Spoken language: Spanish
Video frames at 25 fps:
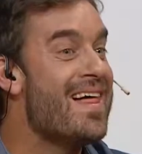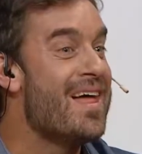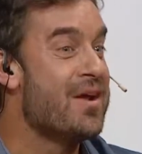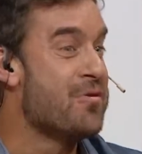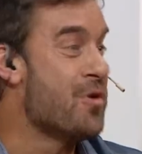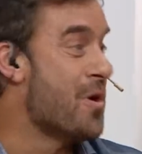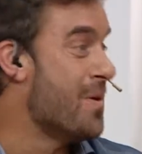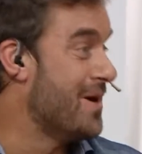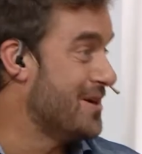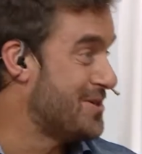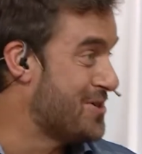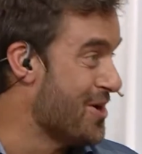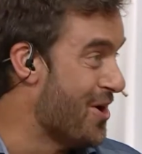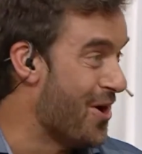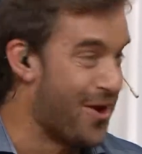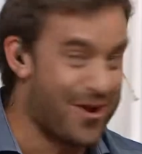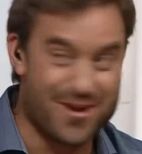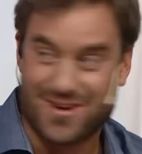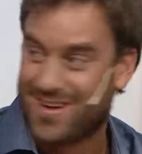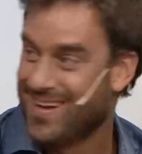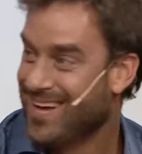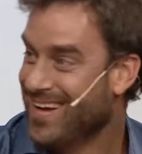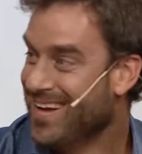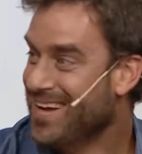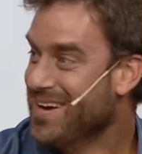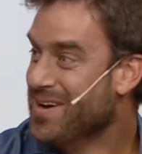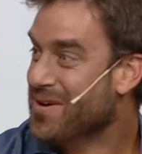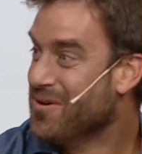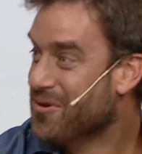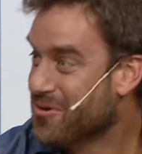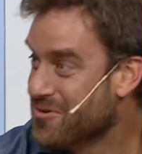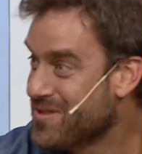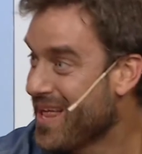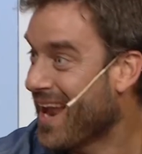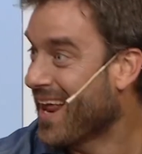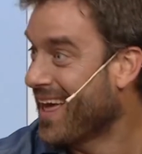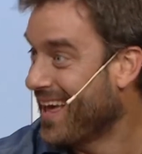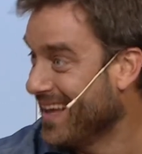en Nueva
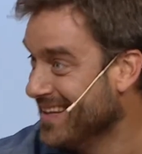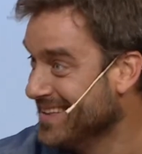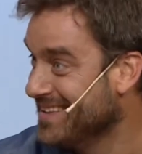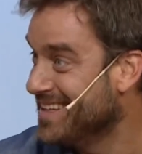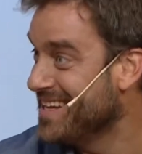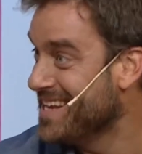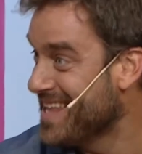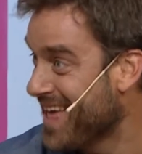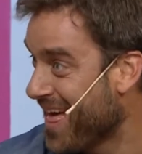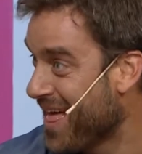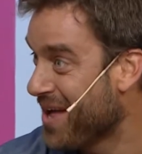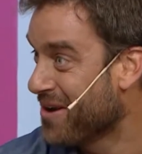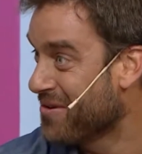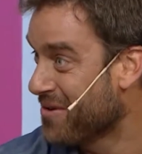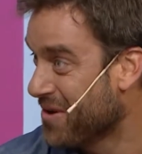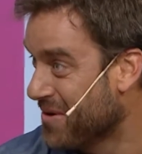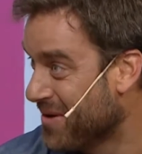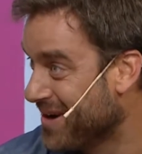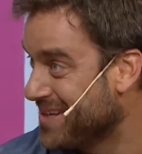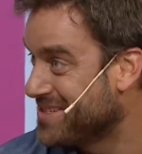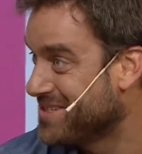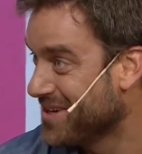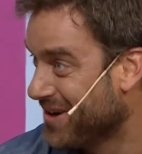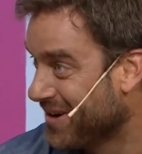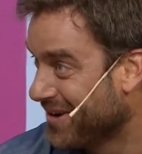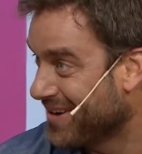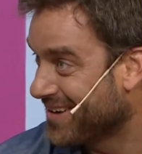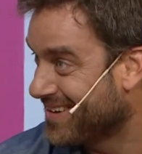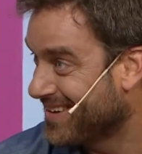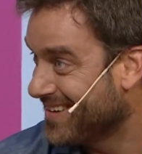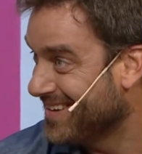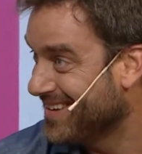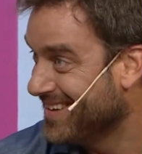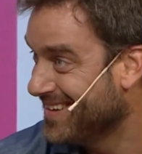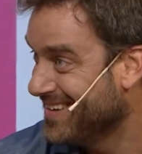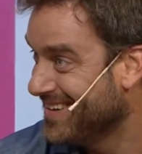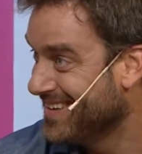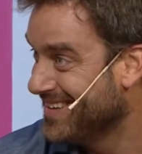York. Una argentinidad en Nueva York.
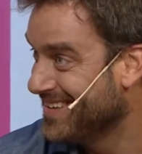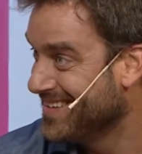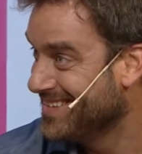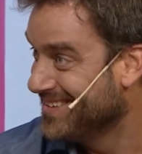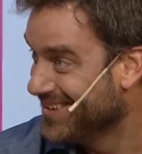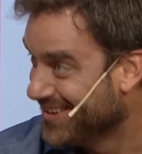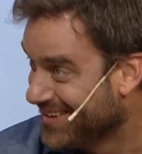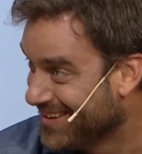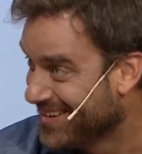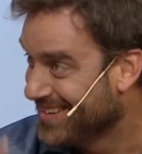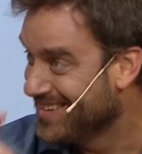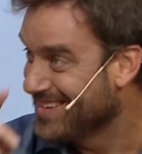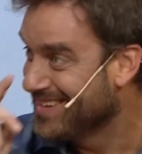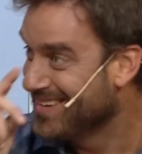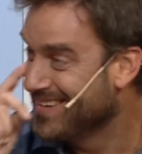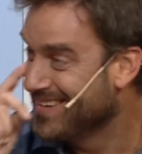¿No? Sí,